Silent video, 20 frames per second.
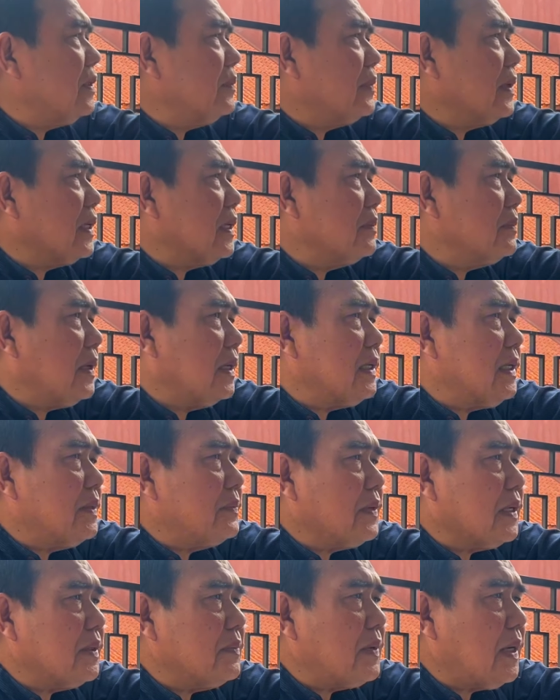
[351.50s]
ini makin banyak
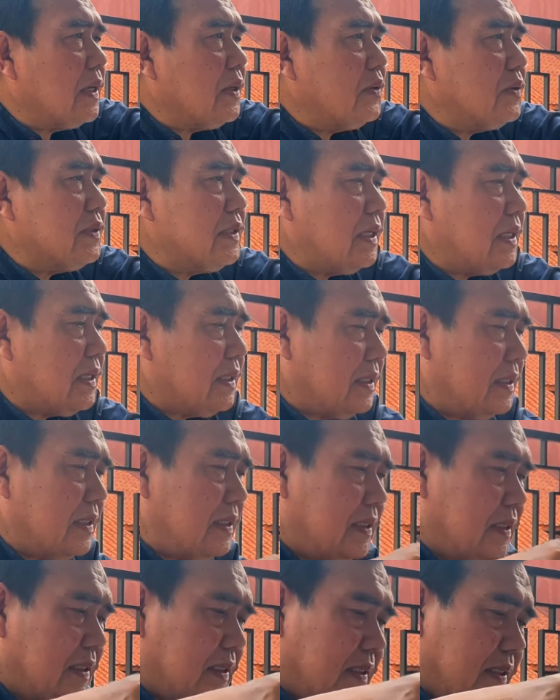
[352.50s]
makin bagus ya.
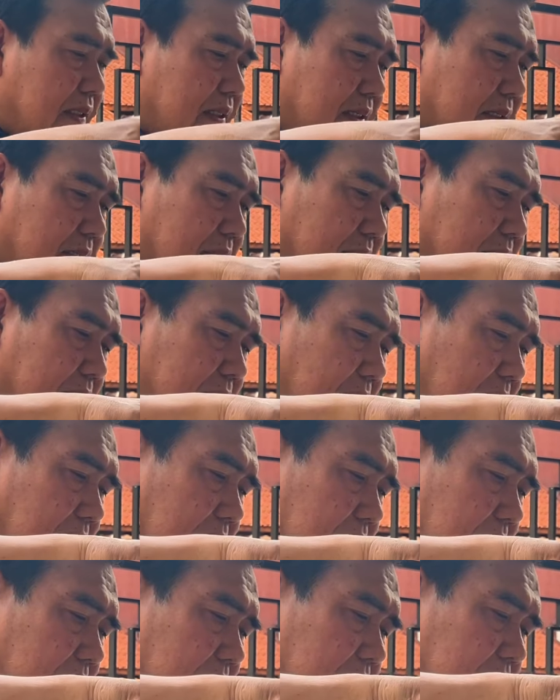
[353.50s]

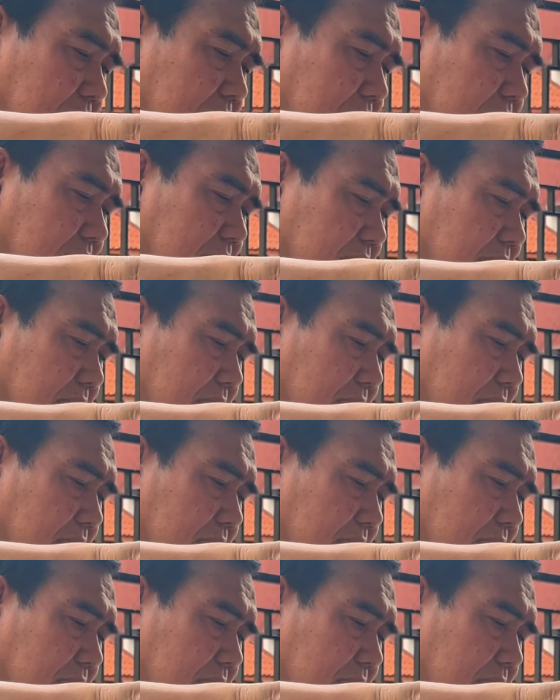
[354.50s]
Makin